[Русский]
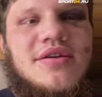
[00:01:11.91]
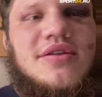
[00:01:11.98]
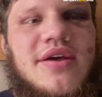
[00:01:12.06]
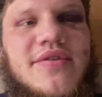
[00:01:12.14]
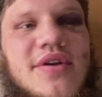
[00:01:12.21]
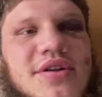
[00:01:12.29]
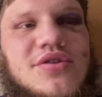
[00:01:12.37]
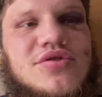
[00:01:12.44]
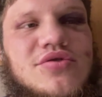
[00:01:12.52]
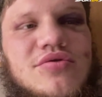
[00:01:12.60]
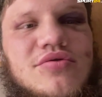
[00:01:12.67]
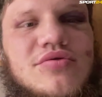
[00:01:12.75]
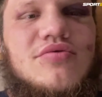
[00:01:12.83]
наверное,
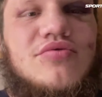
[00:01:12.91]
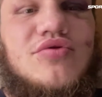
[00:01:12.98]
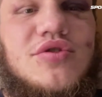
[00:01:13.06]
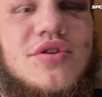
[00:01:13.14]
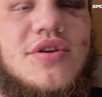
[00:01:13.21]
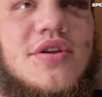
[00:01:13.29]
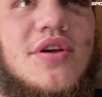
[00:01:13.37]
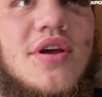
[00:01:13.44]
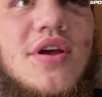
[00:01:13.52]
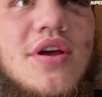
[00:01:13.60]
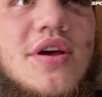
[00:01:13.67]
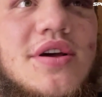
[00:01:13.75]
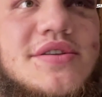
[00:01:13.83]
что уже
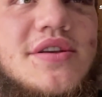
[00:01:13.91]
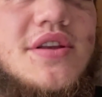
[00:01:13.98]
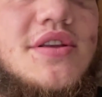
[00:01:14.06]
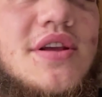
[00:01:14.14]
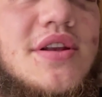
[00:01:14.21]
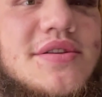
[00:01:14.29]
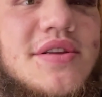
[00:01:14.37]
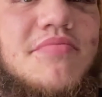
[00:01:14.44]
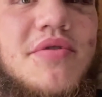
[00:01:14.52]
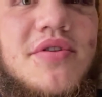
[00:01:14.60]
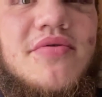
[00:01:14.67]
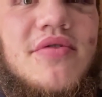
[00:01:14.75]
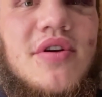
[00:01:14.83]
зарядились на первый